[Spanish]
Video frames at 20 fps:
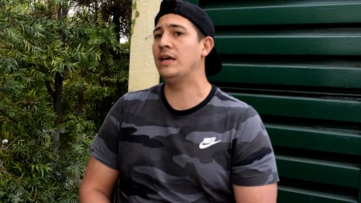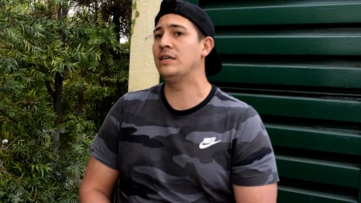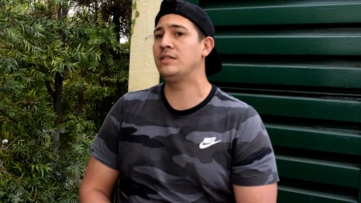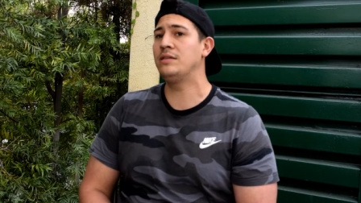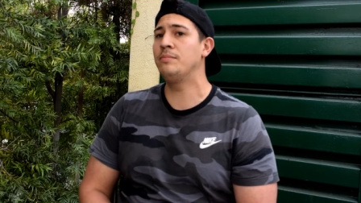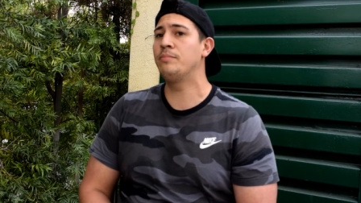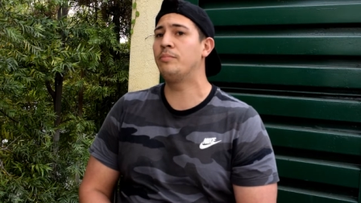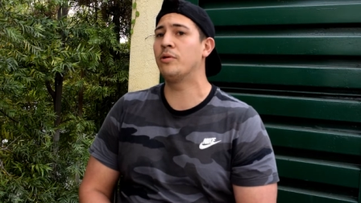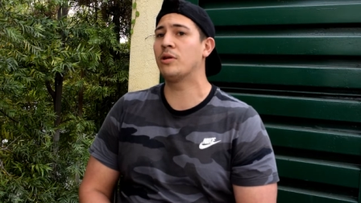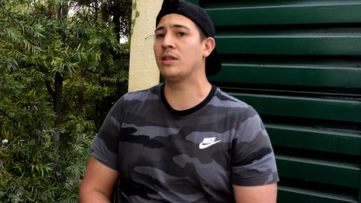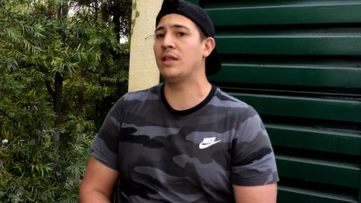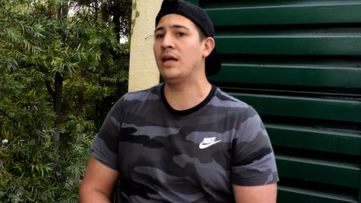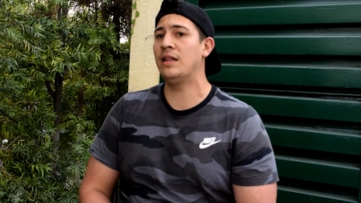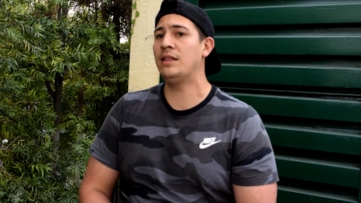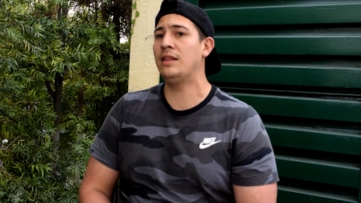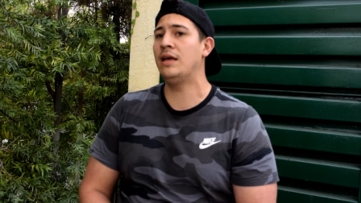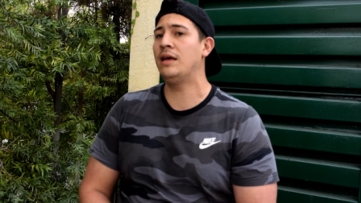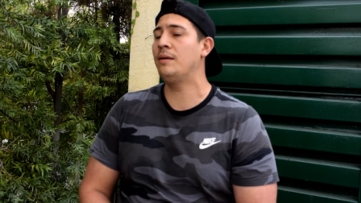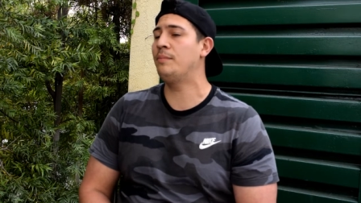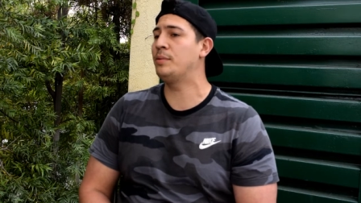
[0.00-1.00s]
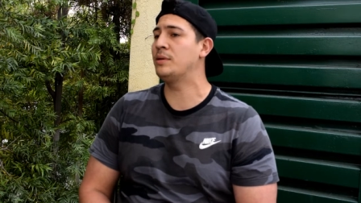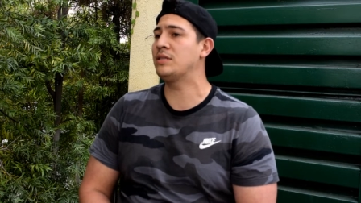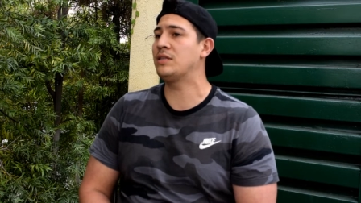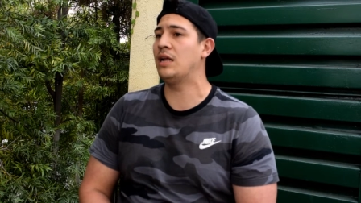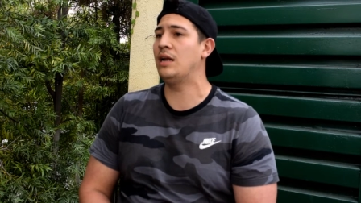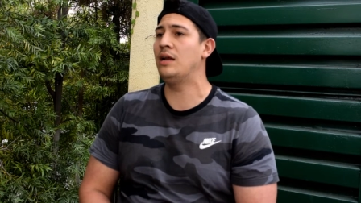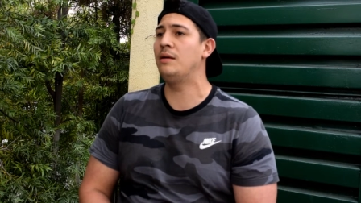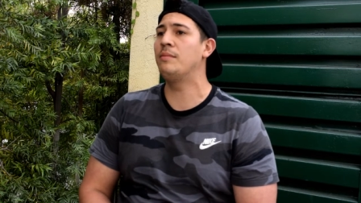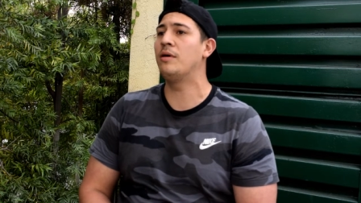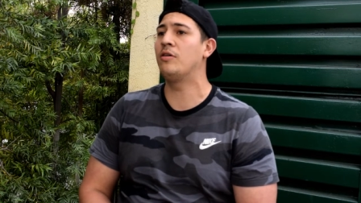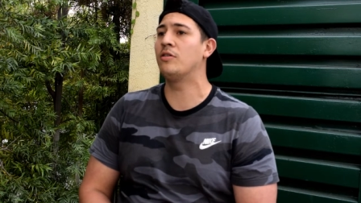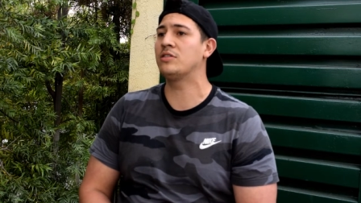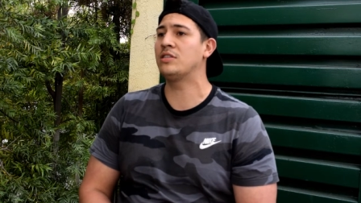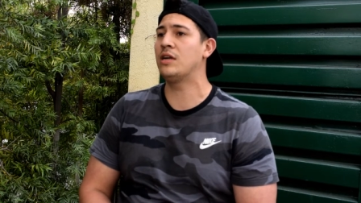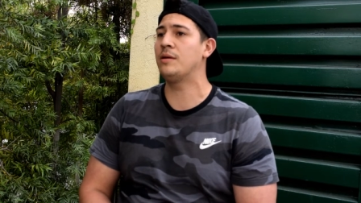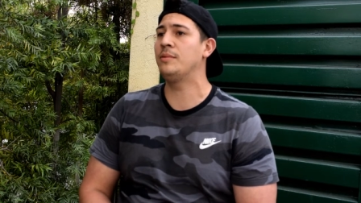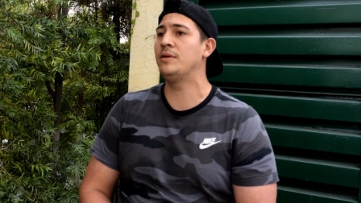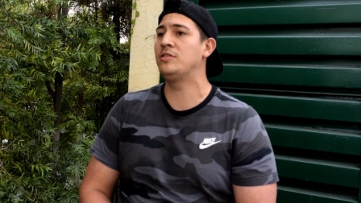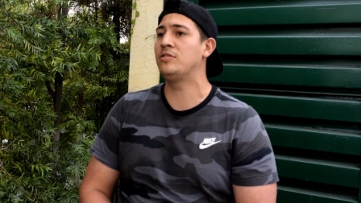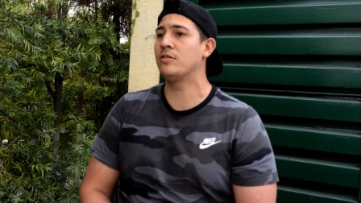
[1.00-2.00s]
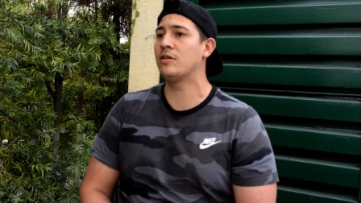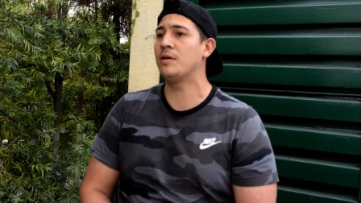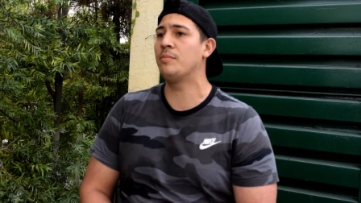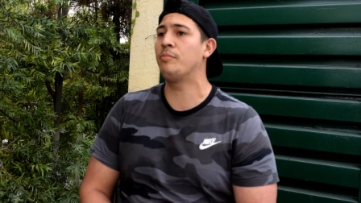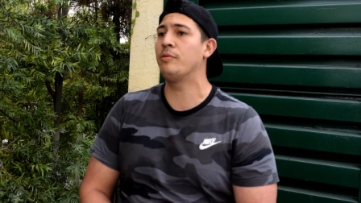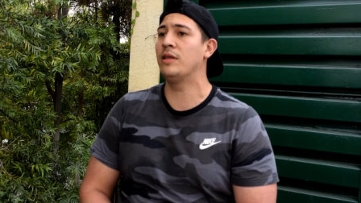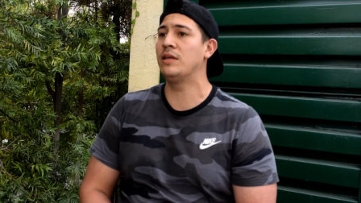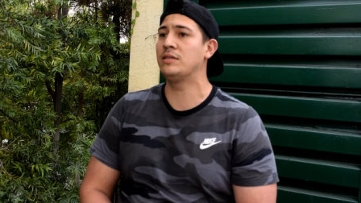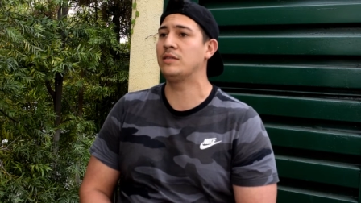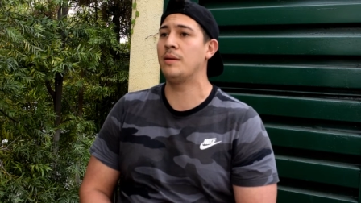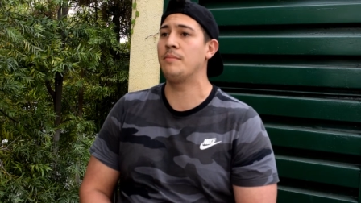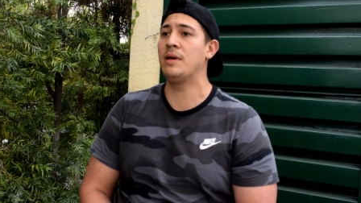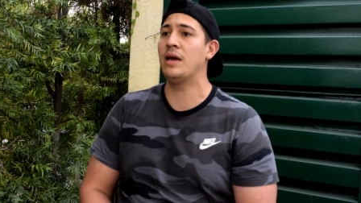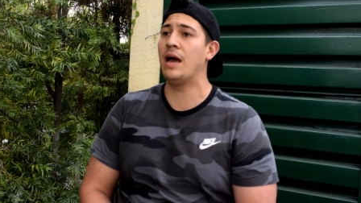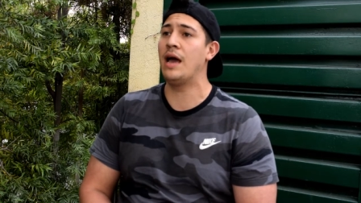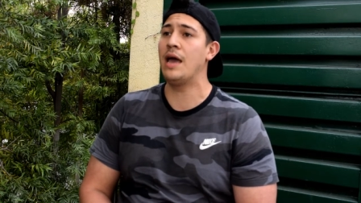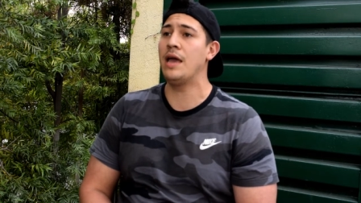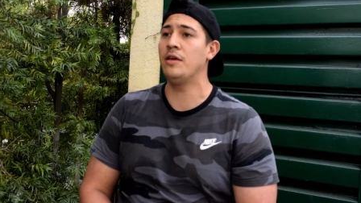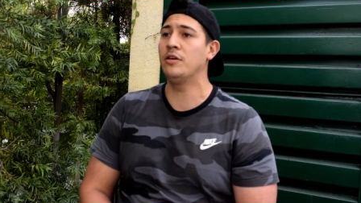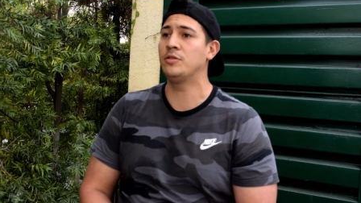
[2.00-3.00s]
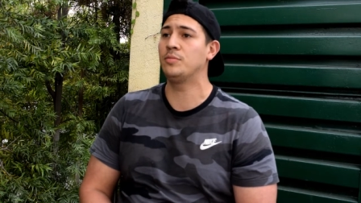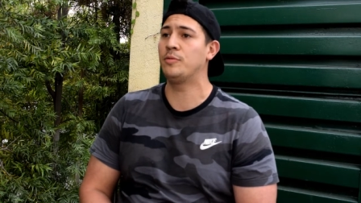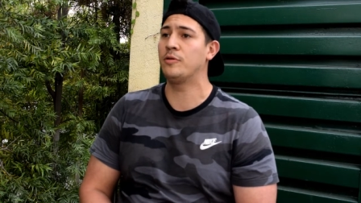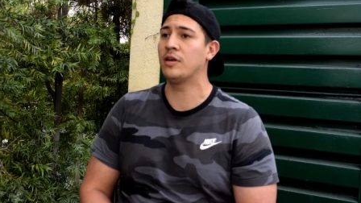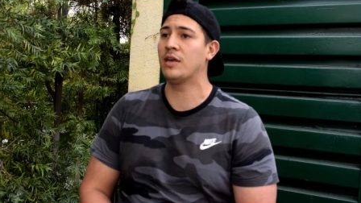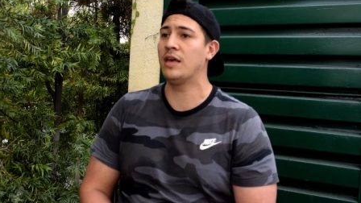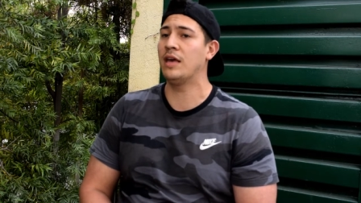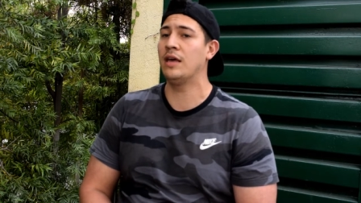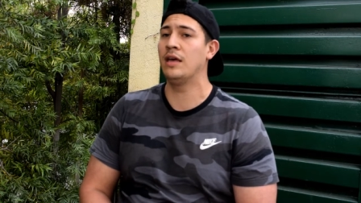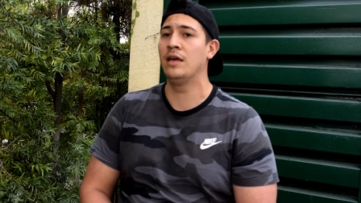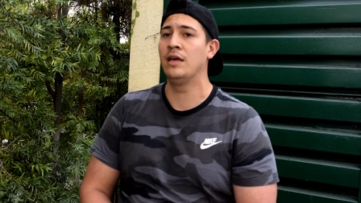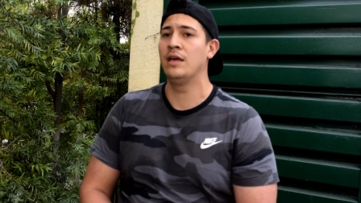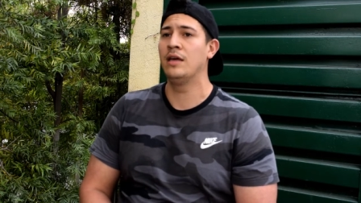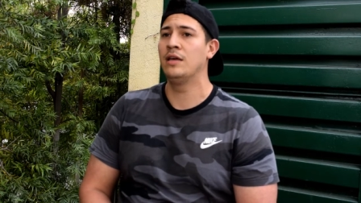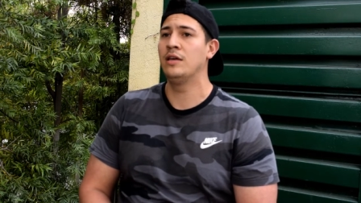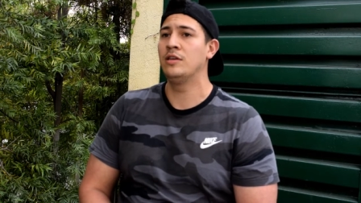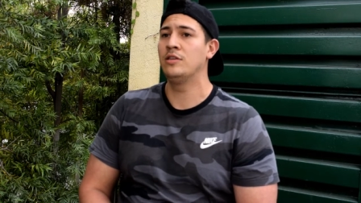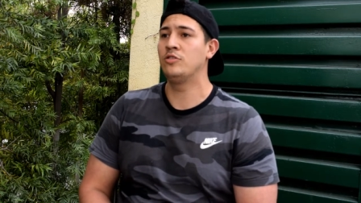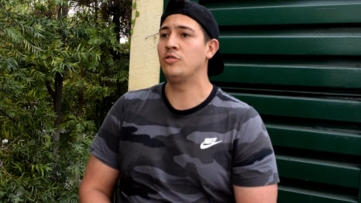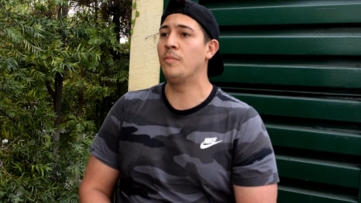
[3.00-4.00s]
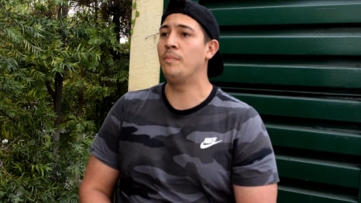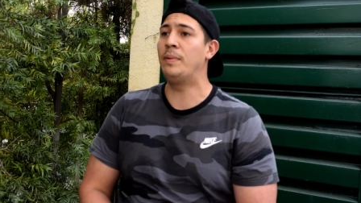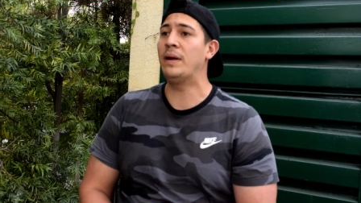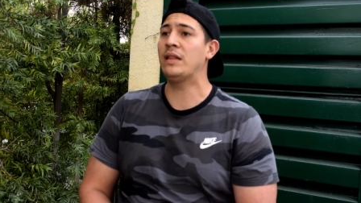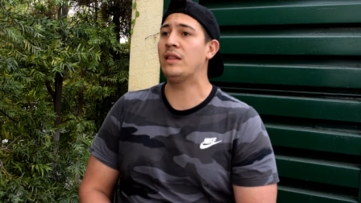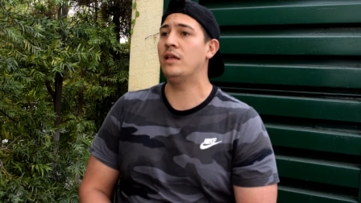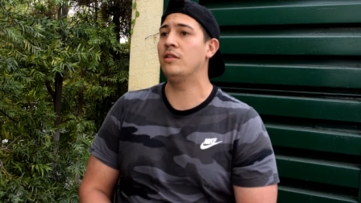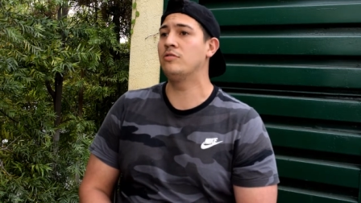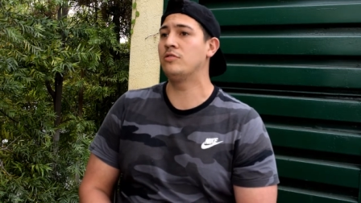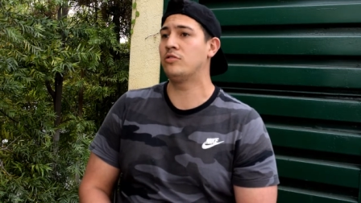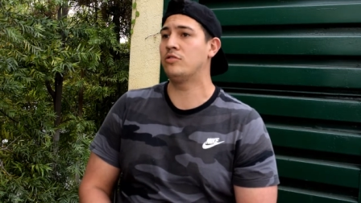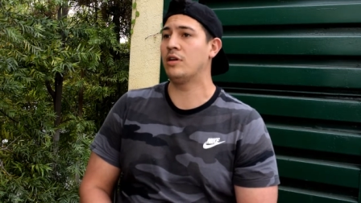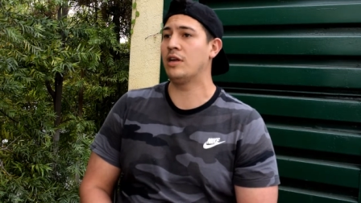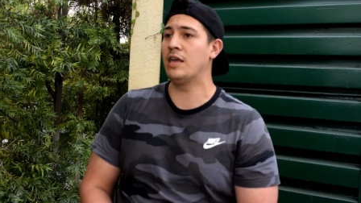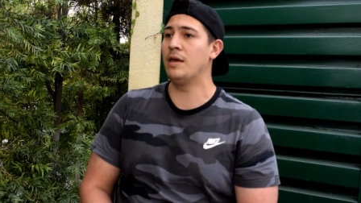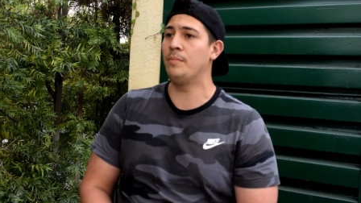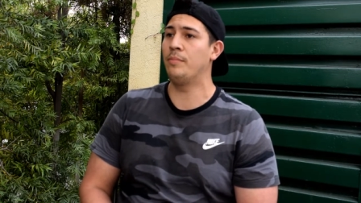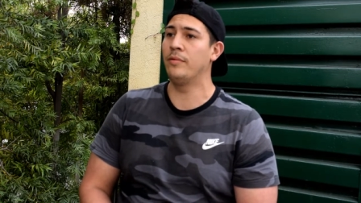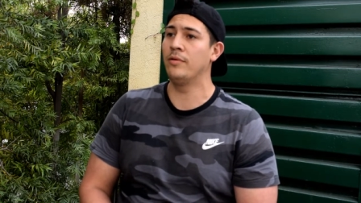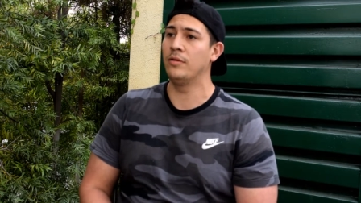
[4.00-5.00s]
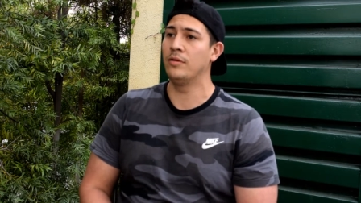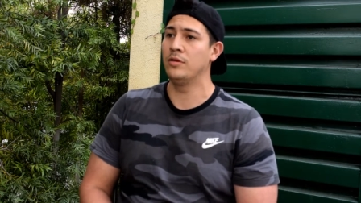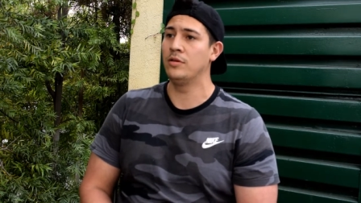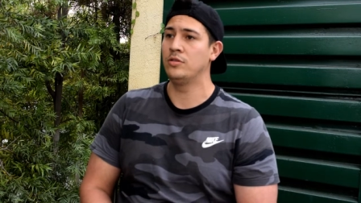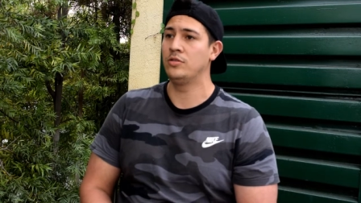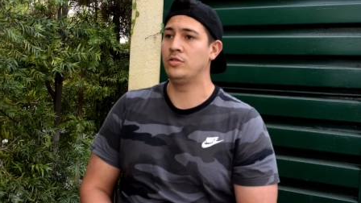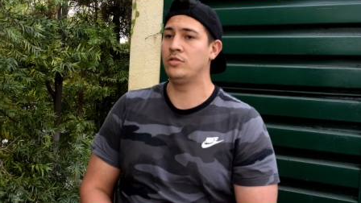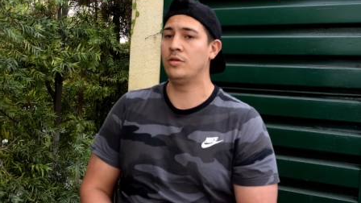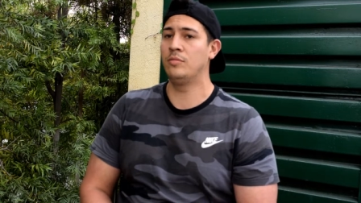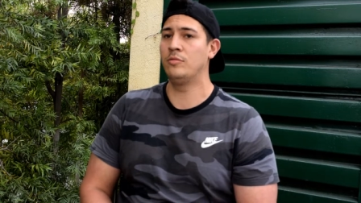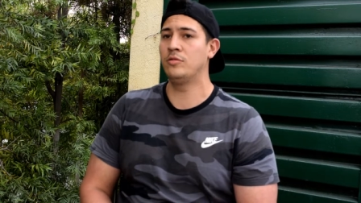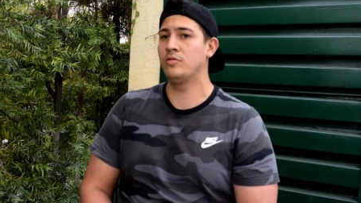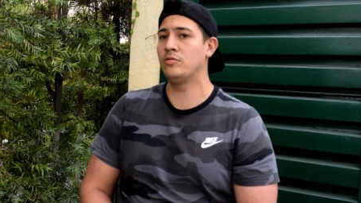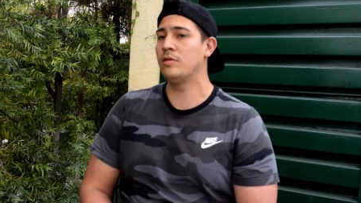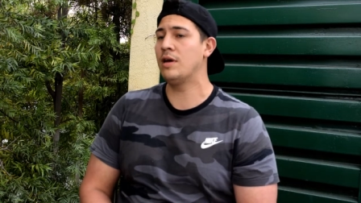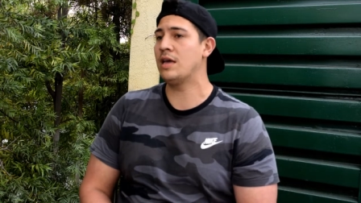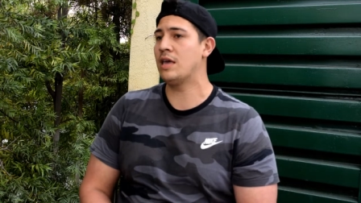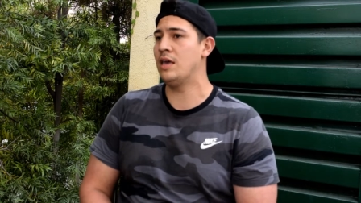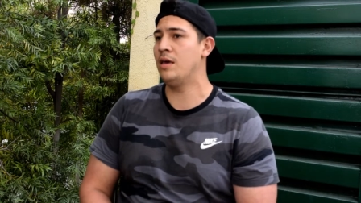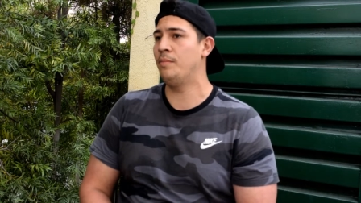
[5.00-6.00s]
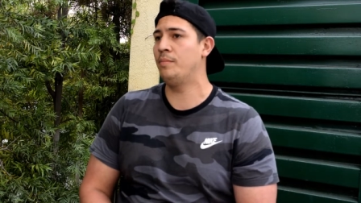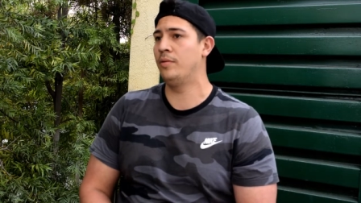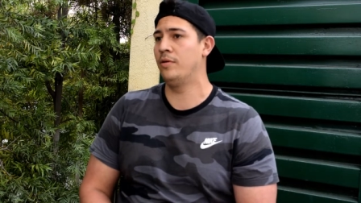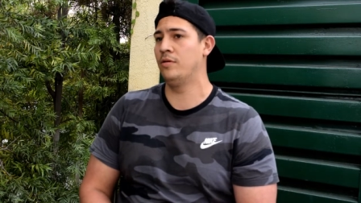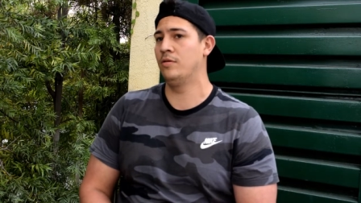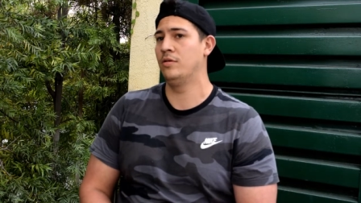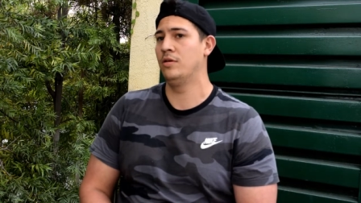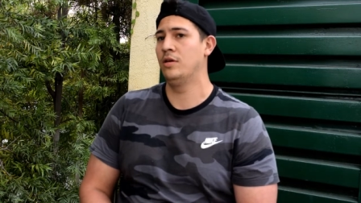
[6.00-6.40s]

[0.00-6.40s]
es importante prestarle el mejor servicio que puedes también a ellos, porque son parte de nuestro equipo, somos un equipo.